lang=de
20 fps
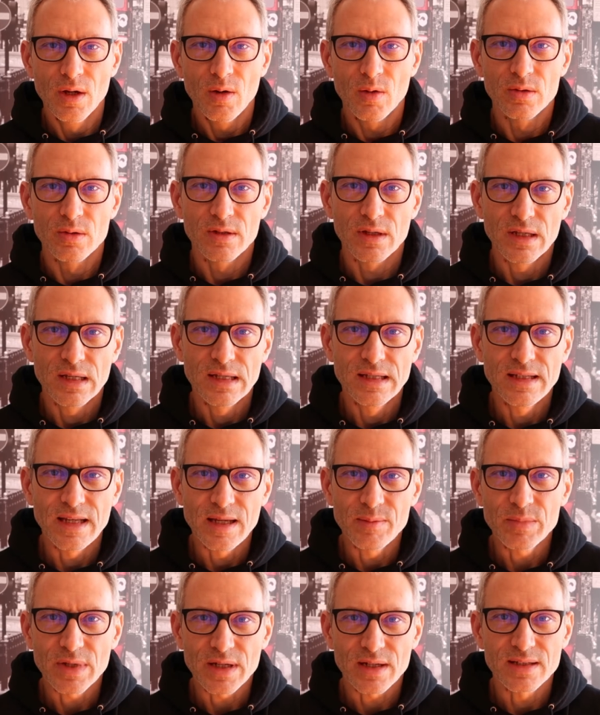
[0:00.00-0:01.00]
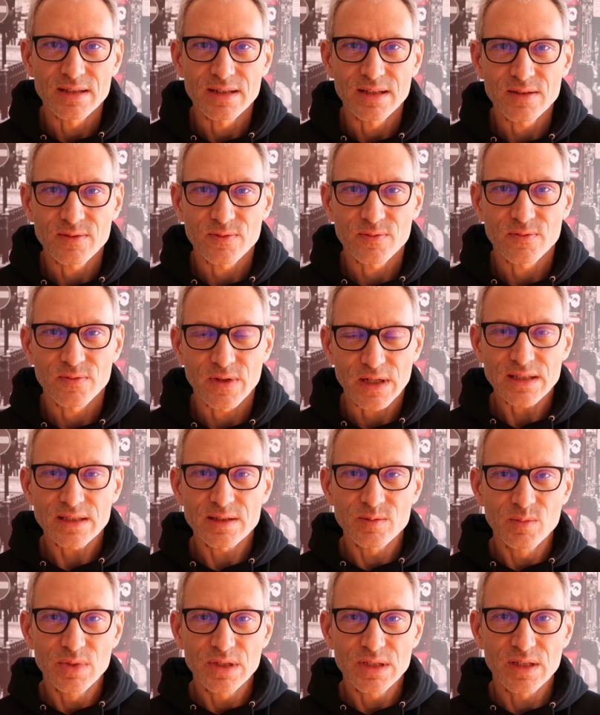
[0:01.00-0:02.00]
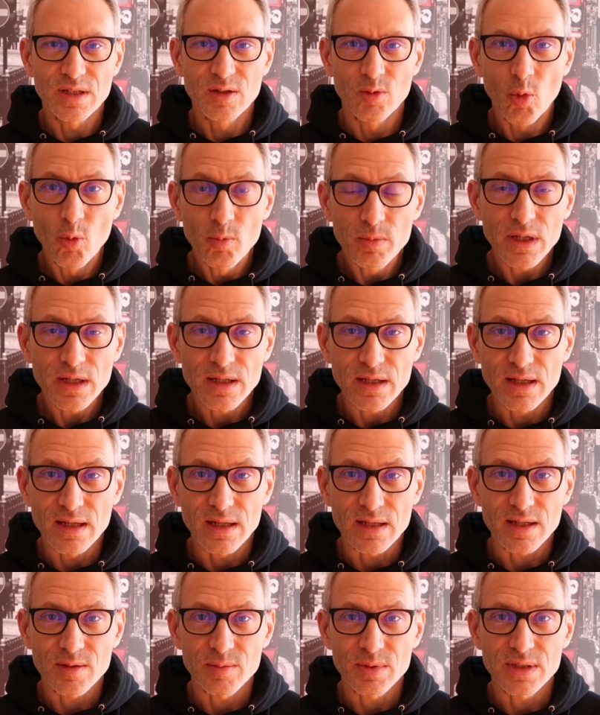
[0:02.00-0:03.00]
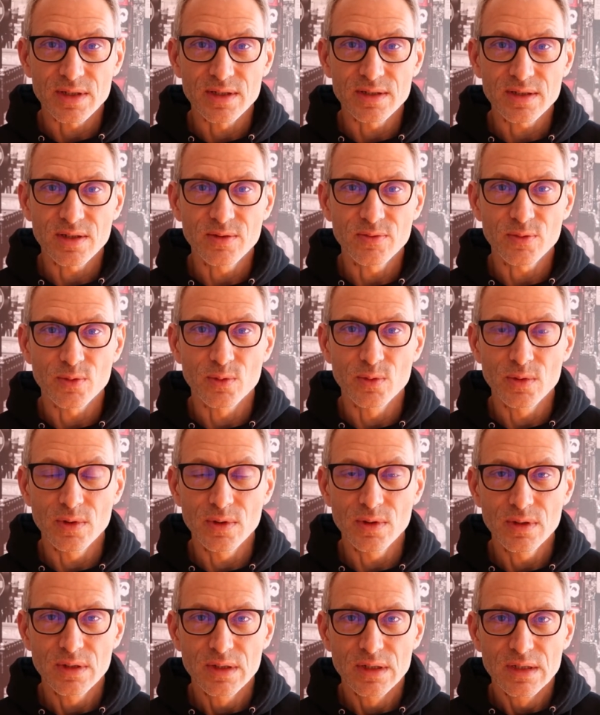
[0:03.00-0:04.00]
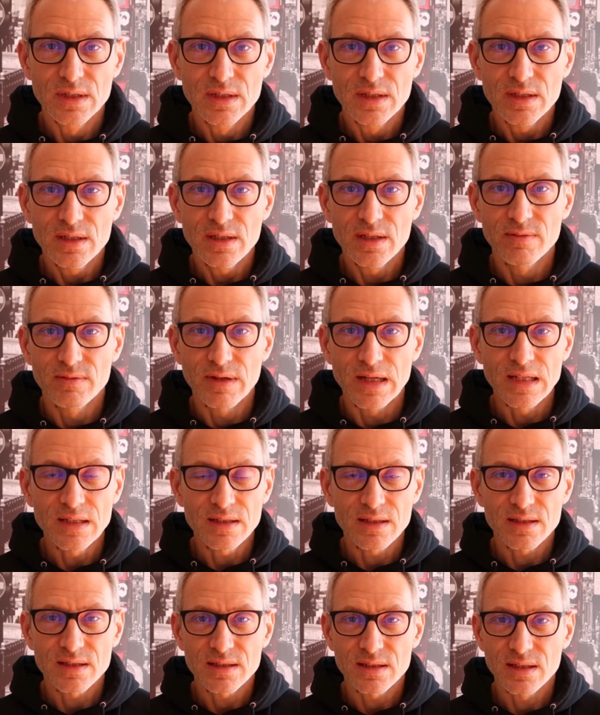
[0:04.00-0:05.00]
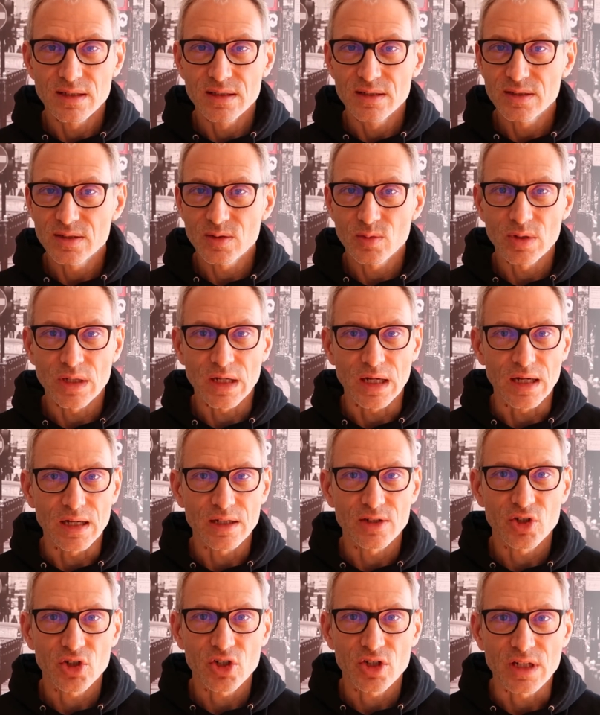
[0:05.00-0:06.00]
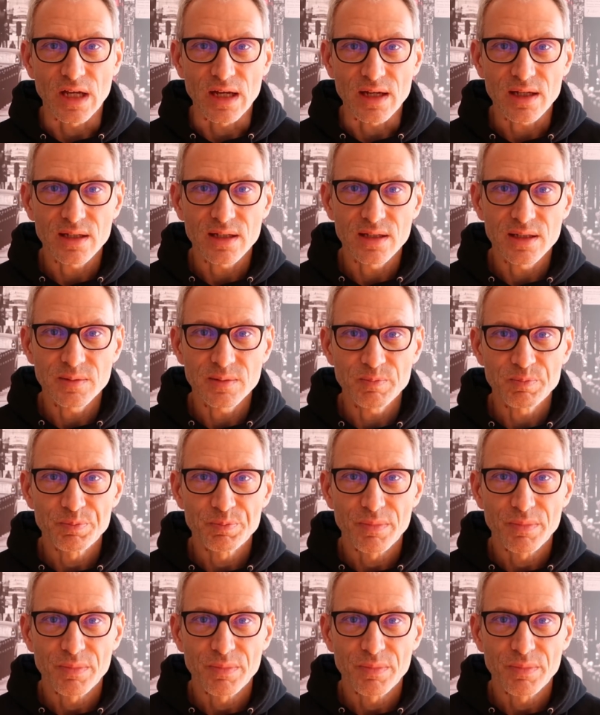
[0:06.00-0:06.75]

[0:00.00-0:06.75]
Und in dem Jahr ist es fast ein bisschen umgekehrt, habe ich das Gefühl. Die Welt ist in so einer Art Starre.